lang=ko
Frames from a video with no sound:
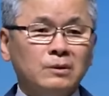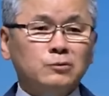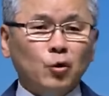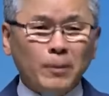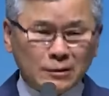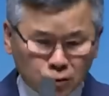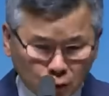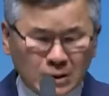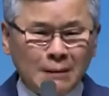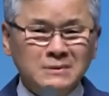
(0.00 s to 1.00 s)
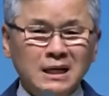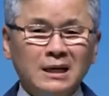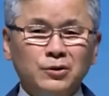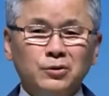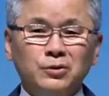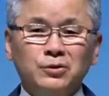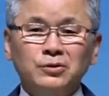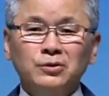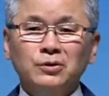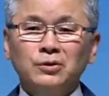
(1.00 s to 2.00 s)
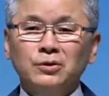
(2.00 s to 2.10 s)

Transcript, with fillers: 아, 또 봐도 또 남자예요.